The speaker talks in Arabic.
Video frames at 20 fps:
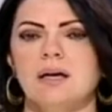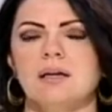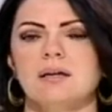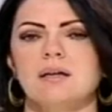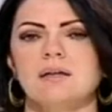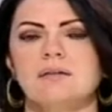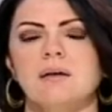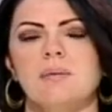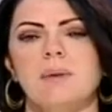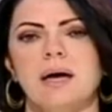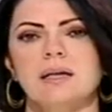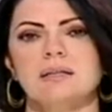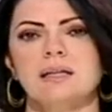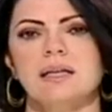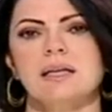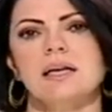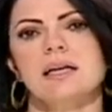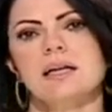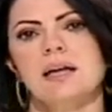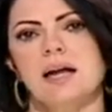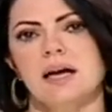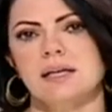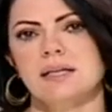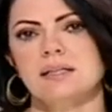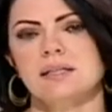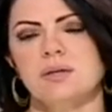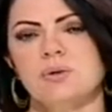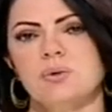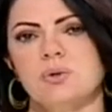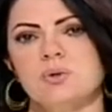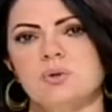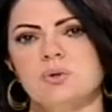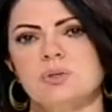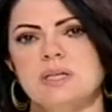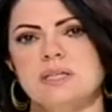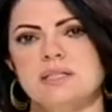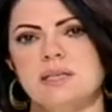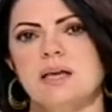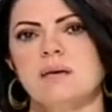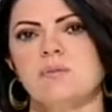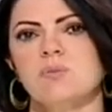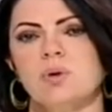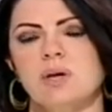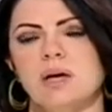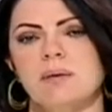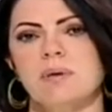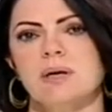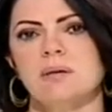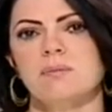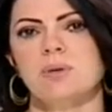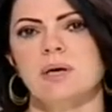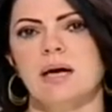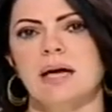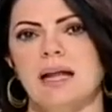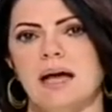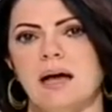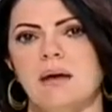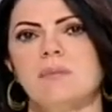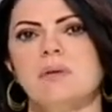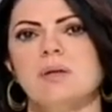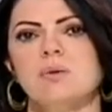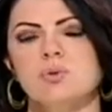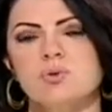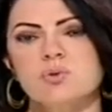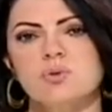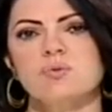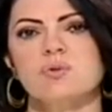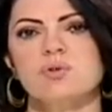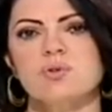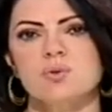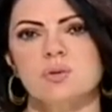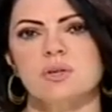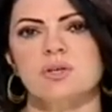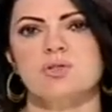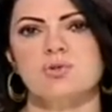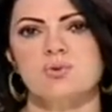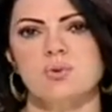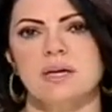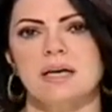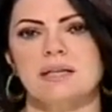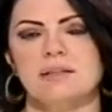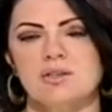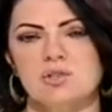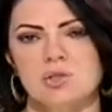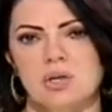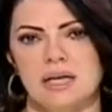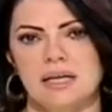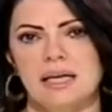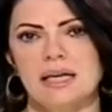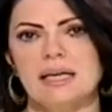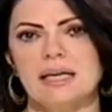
آه، طبعا الكل رح يقدروا انهم يساهموا كمان بهالحمله وتشوفوا شوي شوي قديش رح